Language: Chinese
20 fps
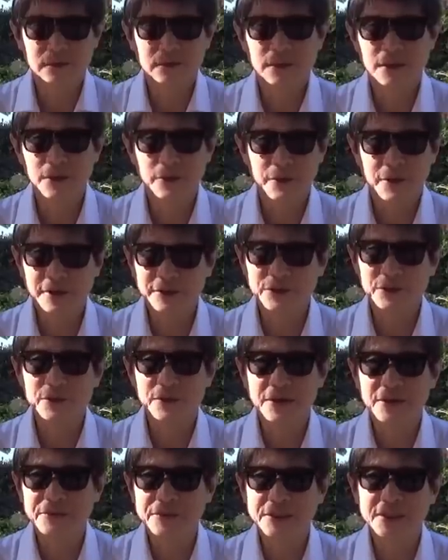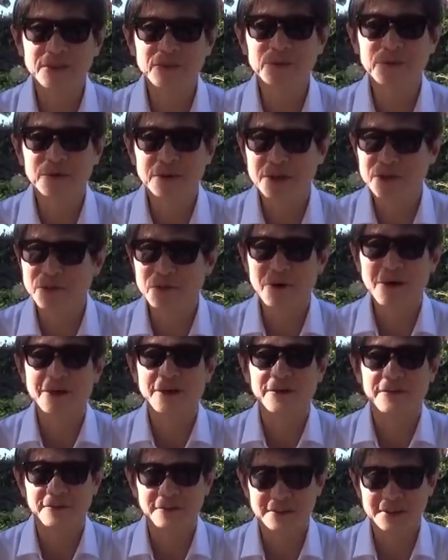各位观众、各位听众、各位网
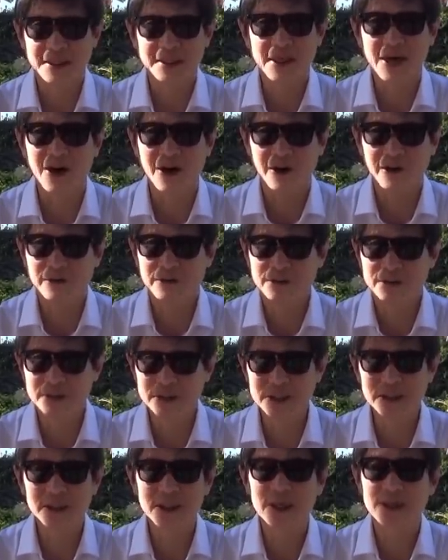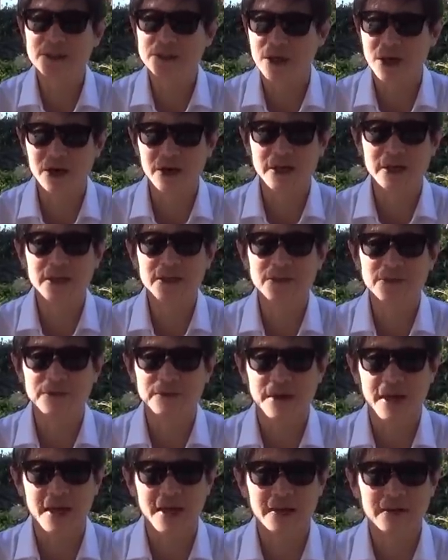友，大家好！今天是二零一九
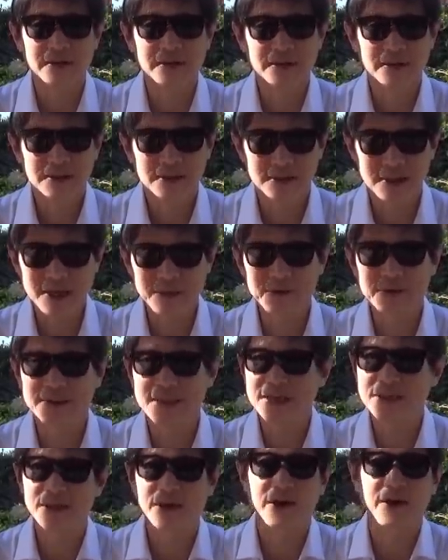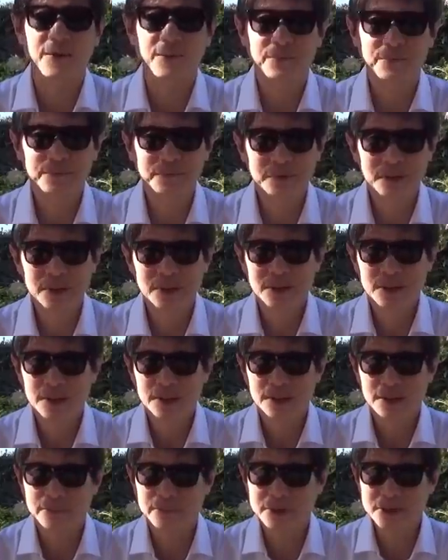年三月三十号。
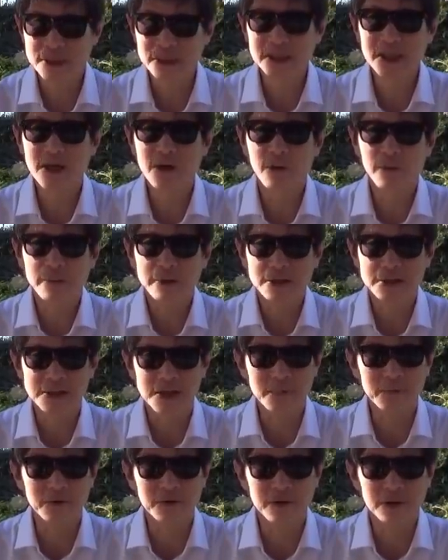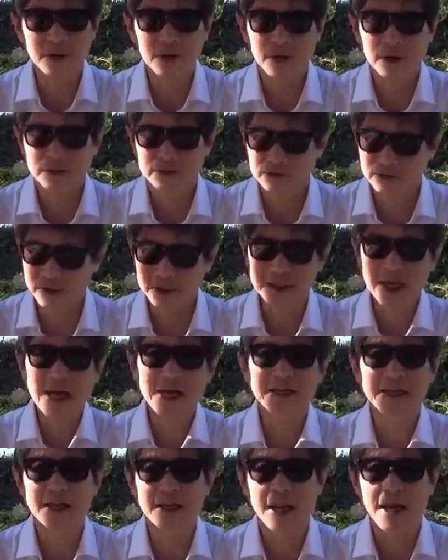那么今天我们的节目主要
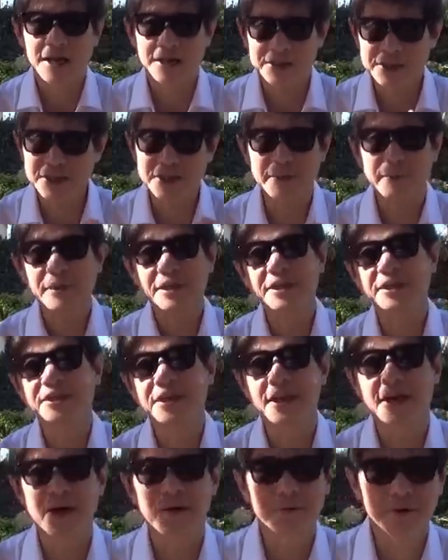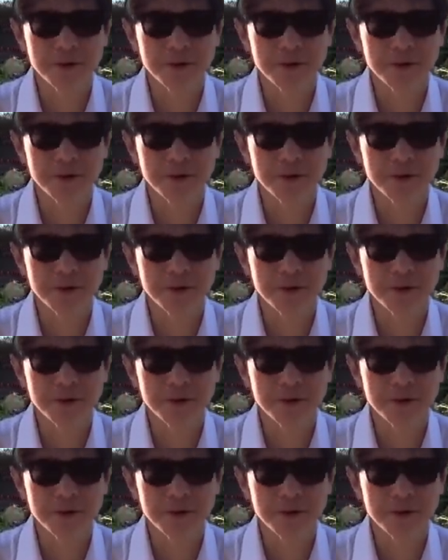谈一下呢习近平的健康